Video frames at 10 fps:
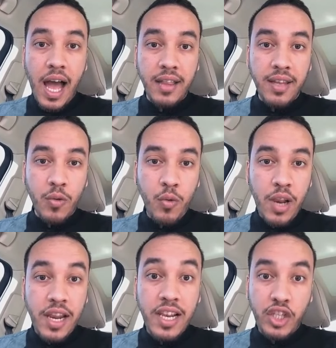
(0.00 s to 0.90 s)
أن
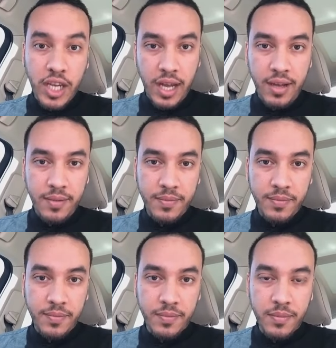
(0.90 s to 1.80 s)
تقول للجهة
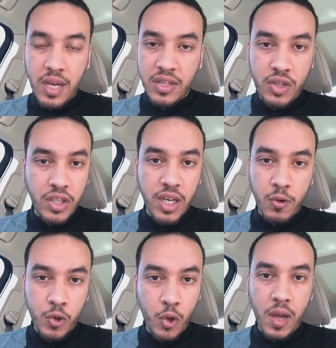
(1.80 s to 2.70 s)
السجن
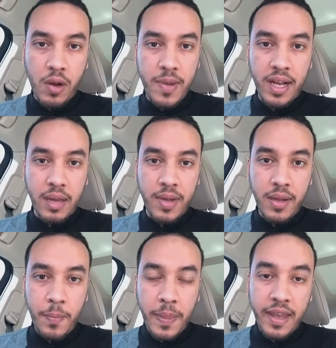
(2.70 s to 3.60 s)
أو الشرطة أو
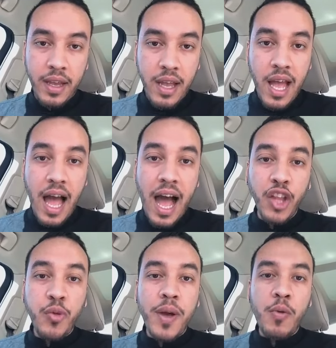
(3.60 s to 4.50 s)
المحكمة
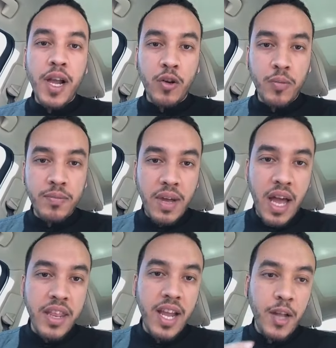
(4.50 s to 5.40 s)
أضمن لكم
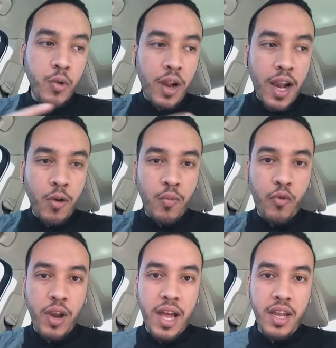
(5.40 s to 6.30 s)
أن يحضر لكم
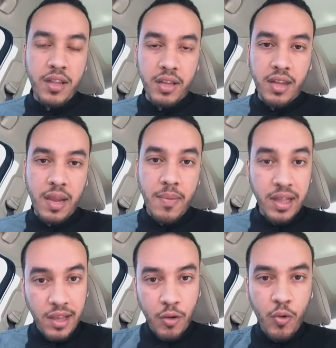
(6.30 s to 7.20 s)
فلان عند الطلب
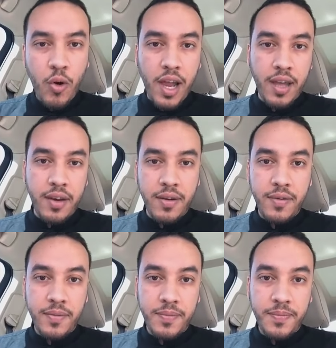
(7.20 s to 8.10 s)
أطلقوه الآن
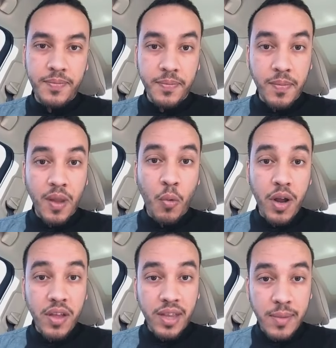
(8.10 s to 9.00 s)

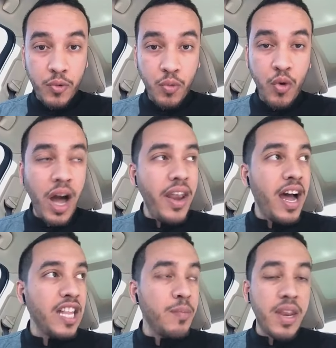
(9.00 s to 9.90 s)
وإذا طلبتموه
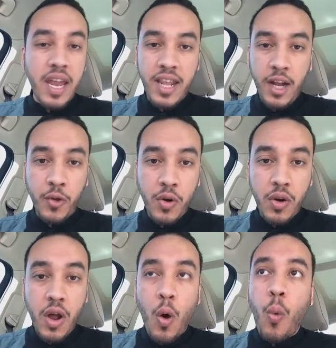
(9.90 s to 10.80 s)
أنا أضمن أن يحضر
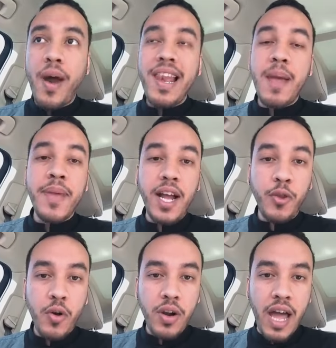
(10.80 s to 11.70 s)
وإن لم
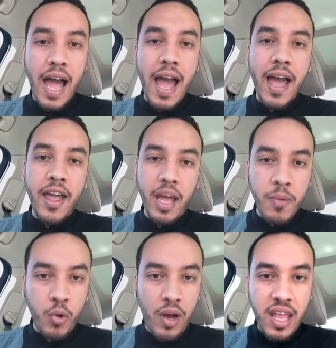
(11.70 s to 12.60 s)
يحضر
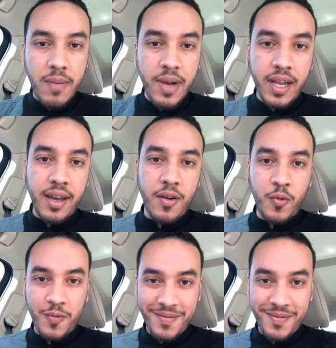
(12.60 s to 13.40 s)
اقبضوا علي مكانه